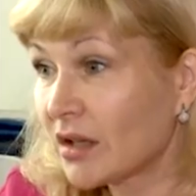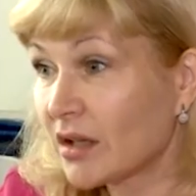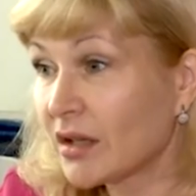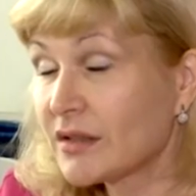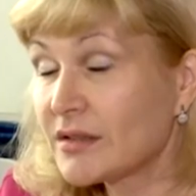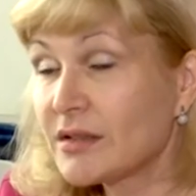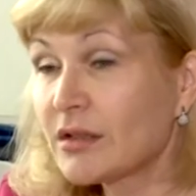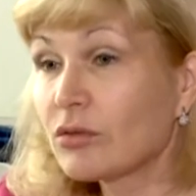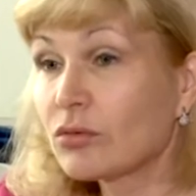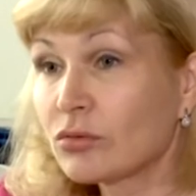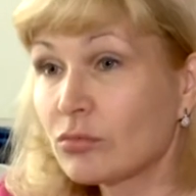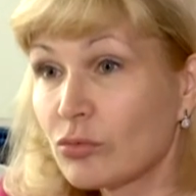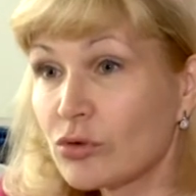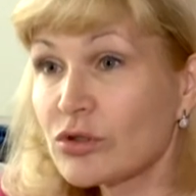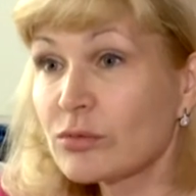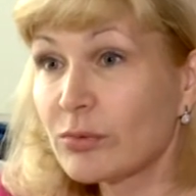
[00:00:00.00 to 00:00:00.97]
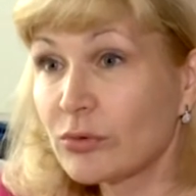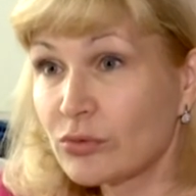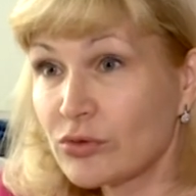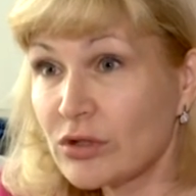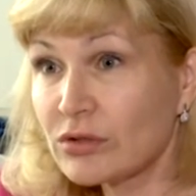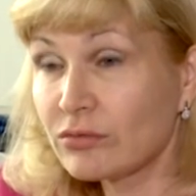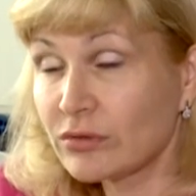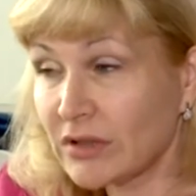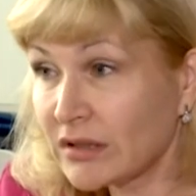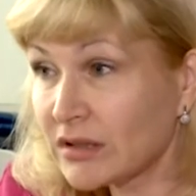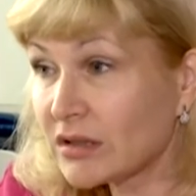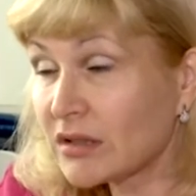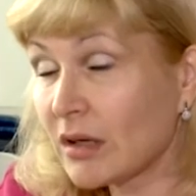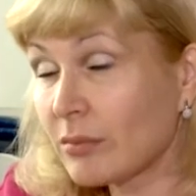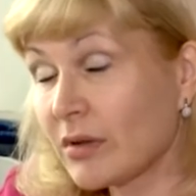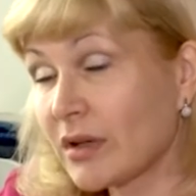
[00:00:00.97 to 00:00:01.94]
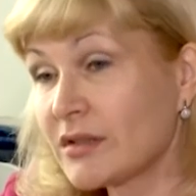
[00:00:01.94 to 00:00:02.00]
где он может получить вот этот
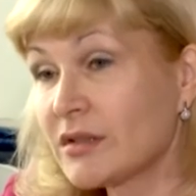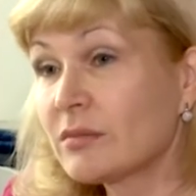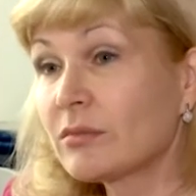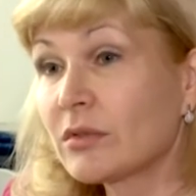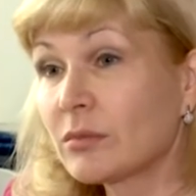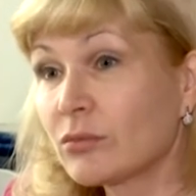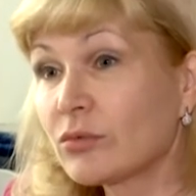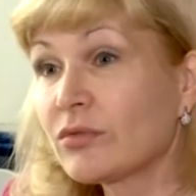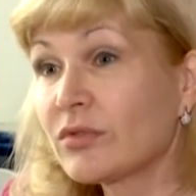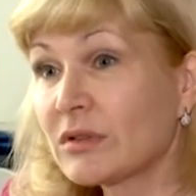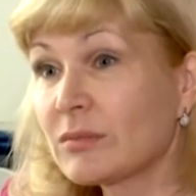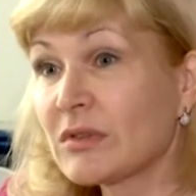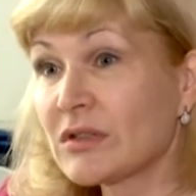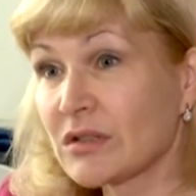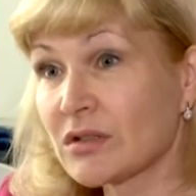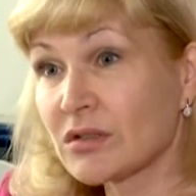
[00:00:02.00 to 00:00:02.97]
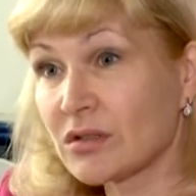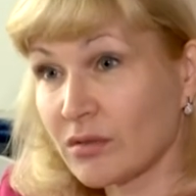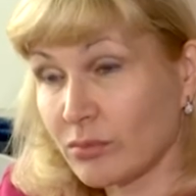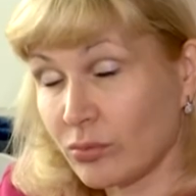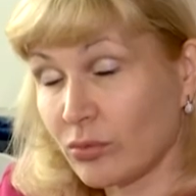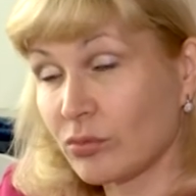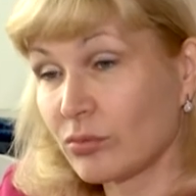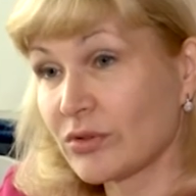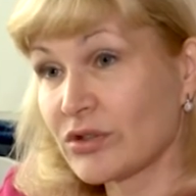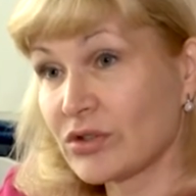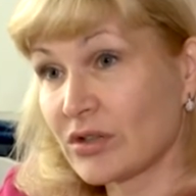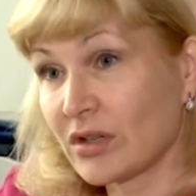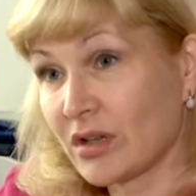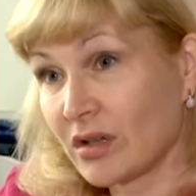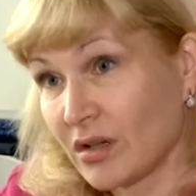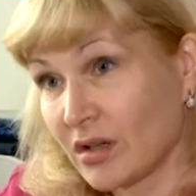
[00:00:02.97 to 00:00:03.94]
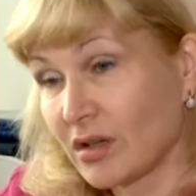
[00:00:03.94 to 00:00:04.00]
необходимый ему вид медицинской
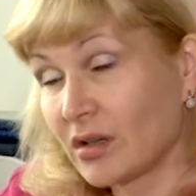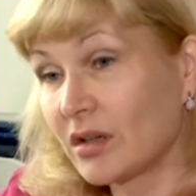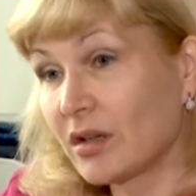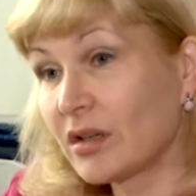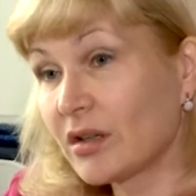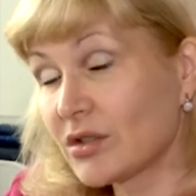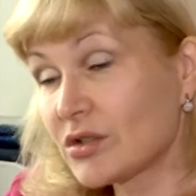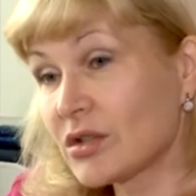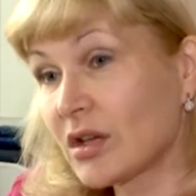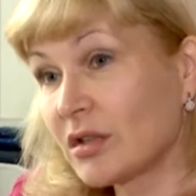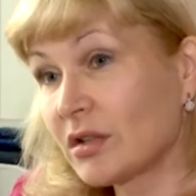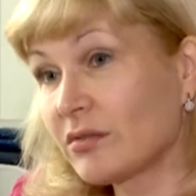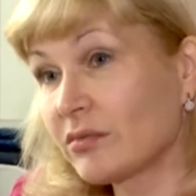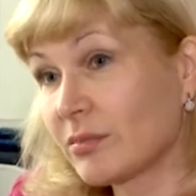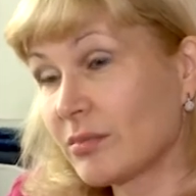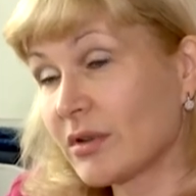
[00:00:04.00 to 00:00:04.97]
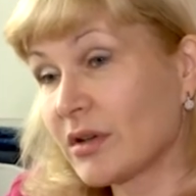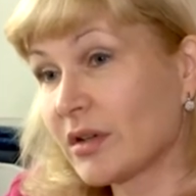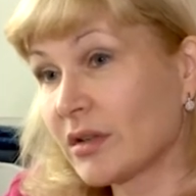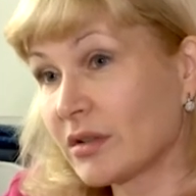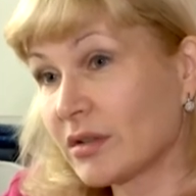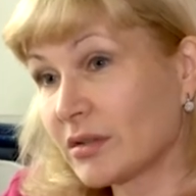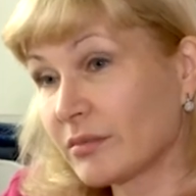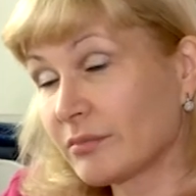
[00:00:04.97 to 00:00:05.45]
помощи. И гражданин выбирает.